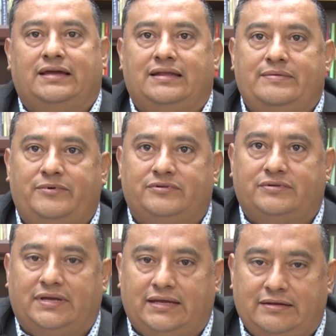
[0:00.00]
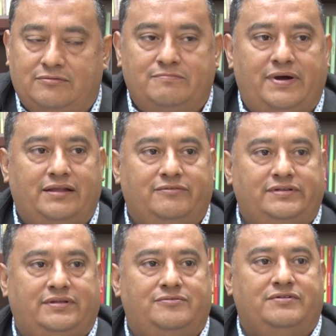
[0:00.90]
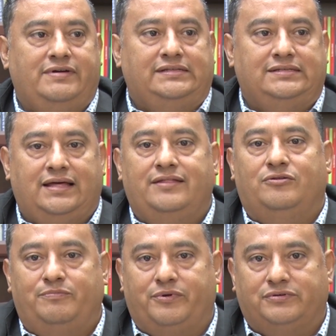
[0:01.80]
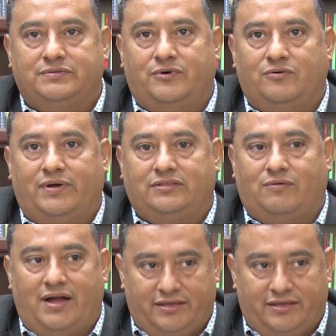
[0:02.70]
queremos enrumbar nuestra universidad en los próximos cuatro